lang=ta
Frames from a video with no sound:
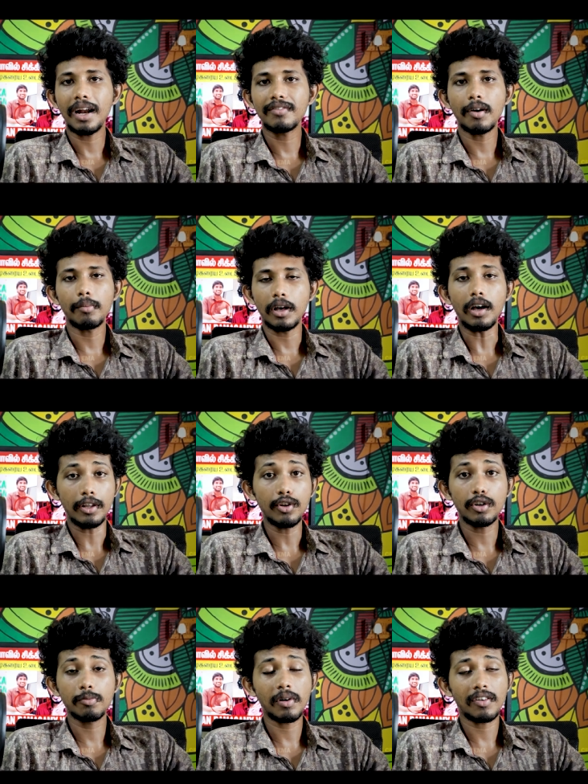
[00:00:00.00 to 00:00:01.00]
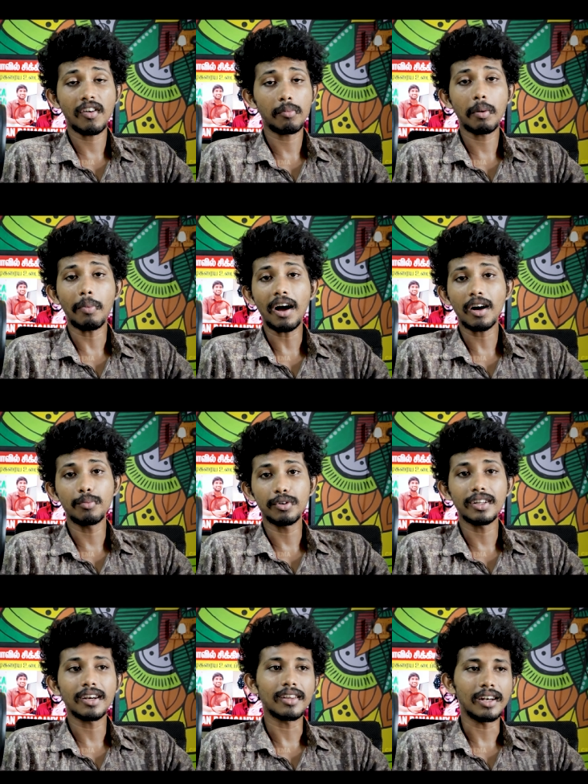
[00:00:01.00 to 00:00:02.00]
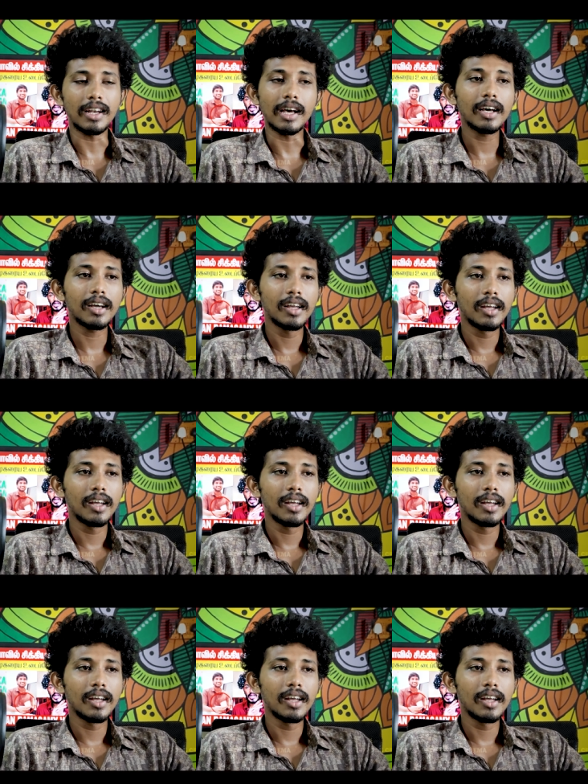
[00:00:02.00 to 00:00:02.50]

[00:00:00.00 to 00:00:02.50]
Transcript: பிளாட்ஃபார்மில் அதாவது யூடியூப் பிளாட்ஃபார்மில் பார்க்க முடியறது இல்லை